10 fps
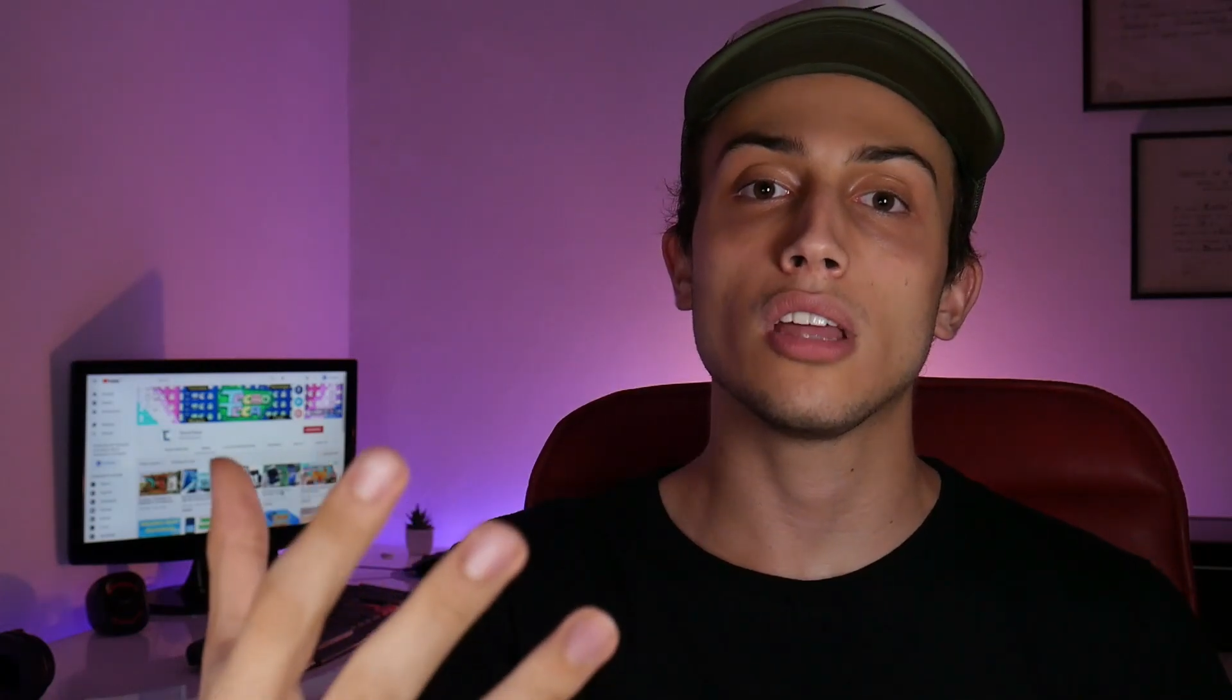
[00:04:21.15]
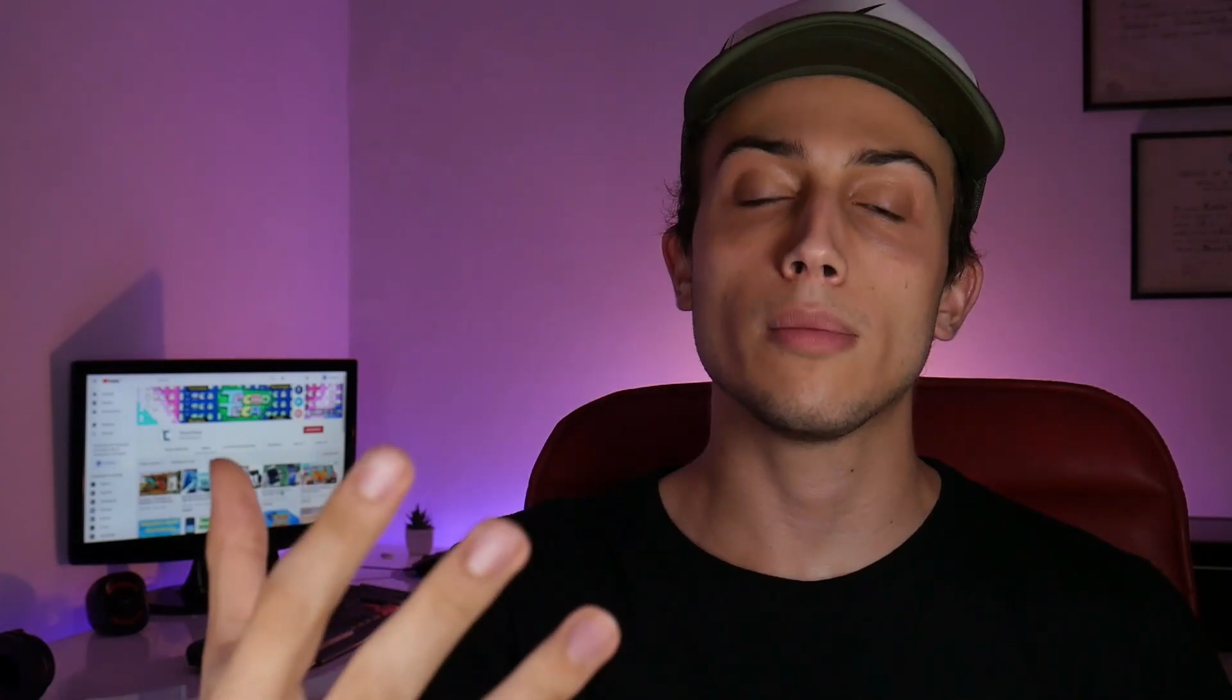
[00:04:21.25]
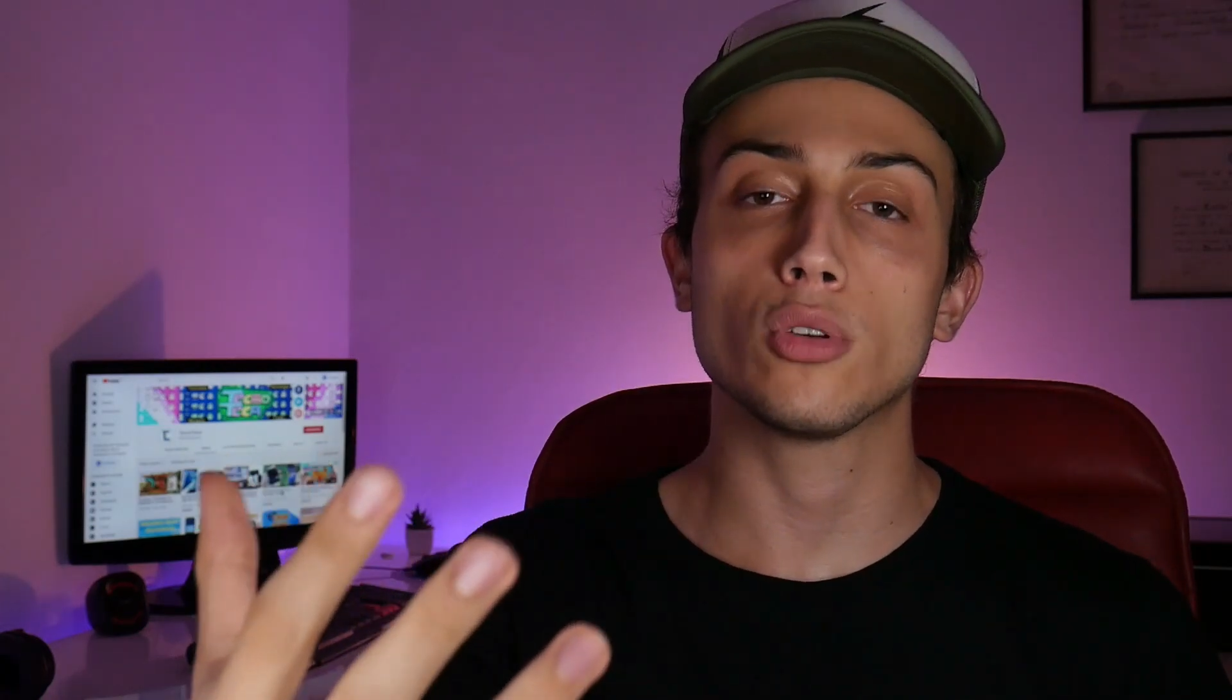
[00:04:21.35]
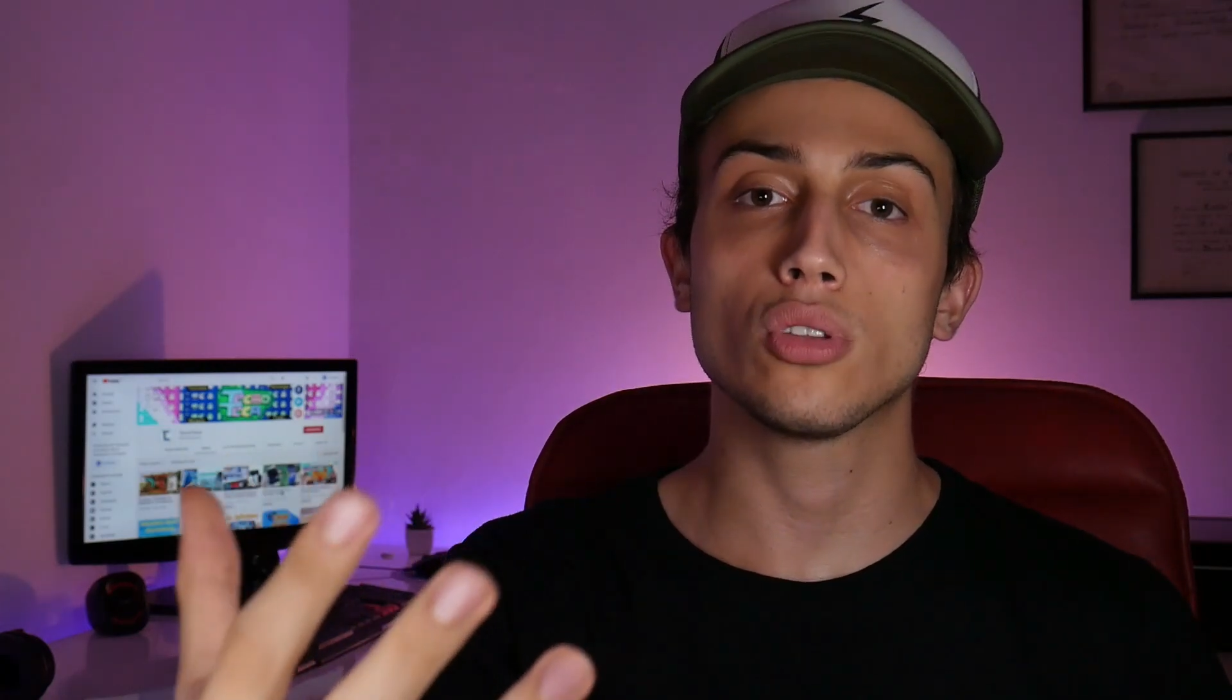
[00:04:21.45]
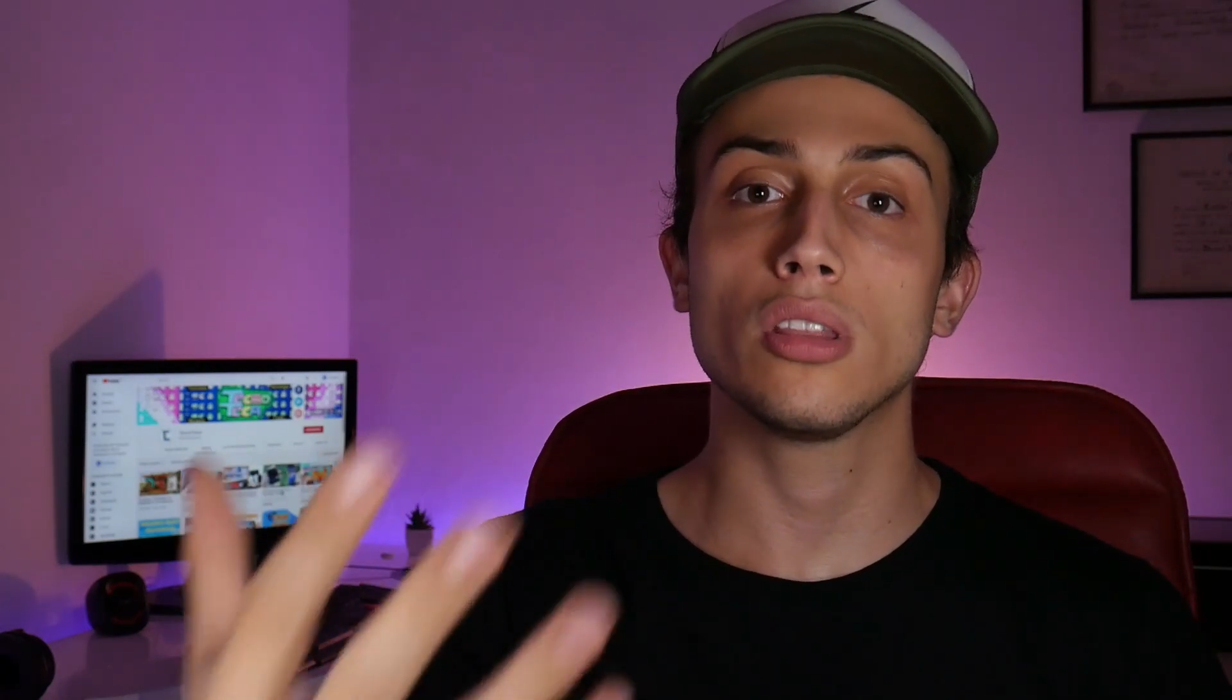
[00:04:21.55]

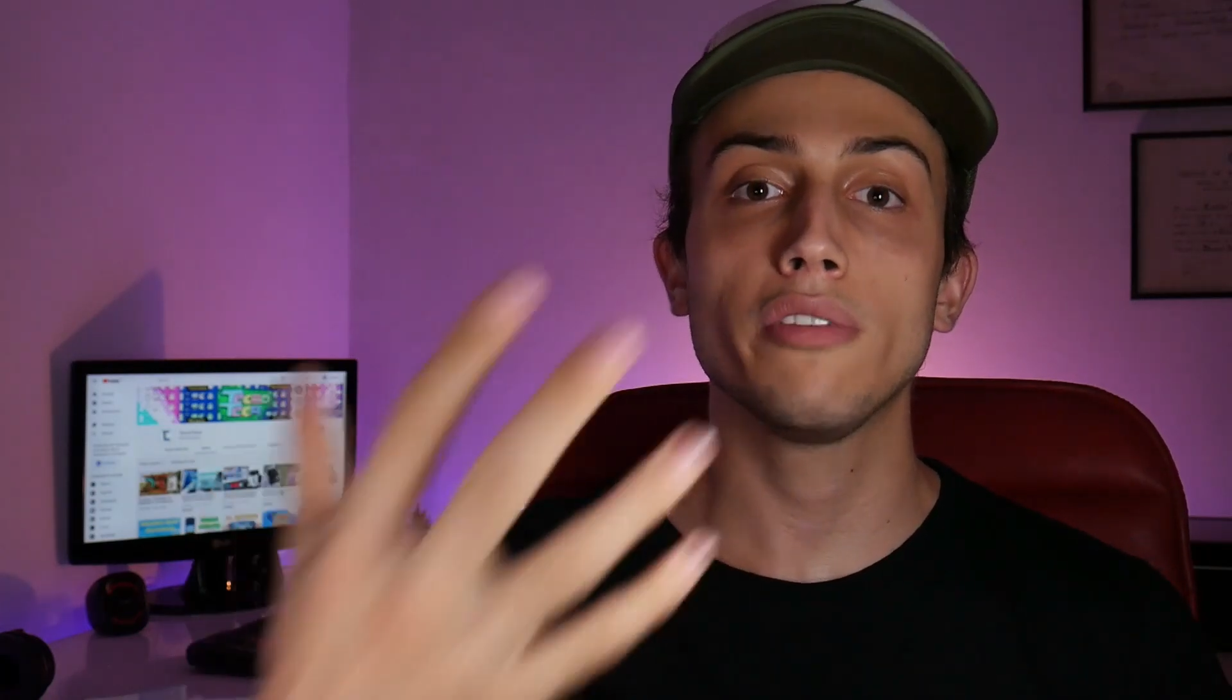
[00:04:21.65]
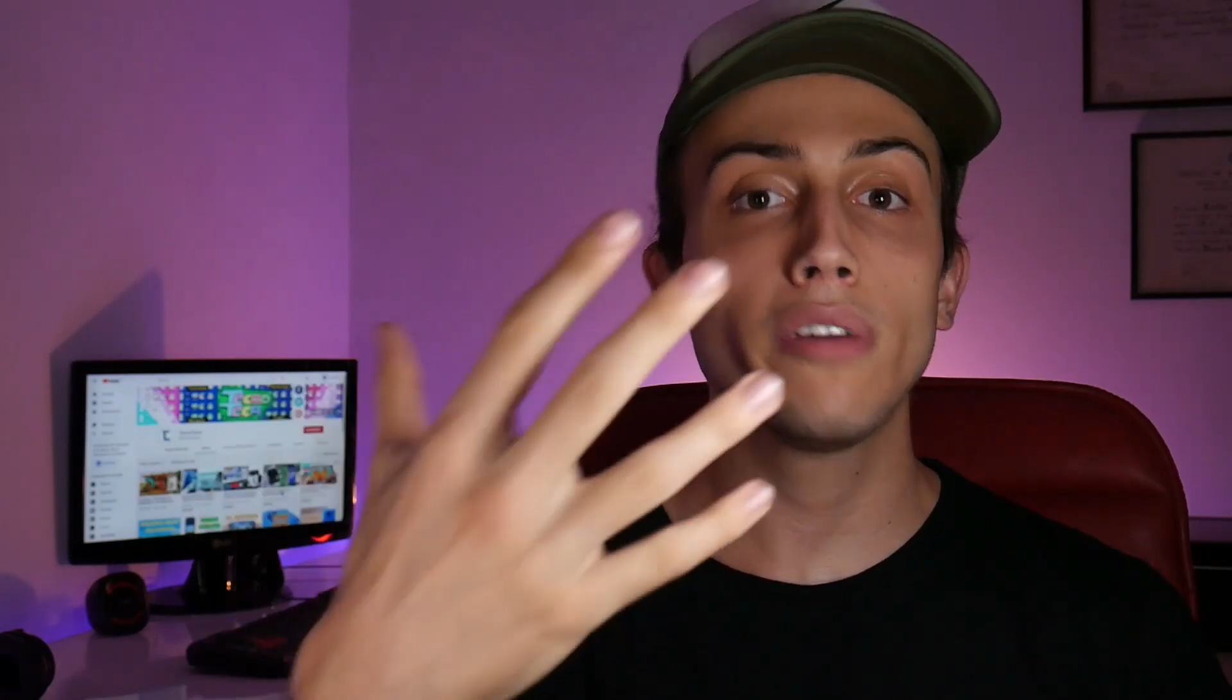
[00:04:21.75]
tenemos de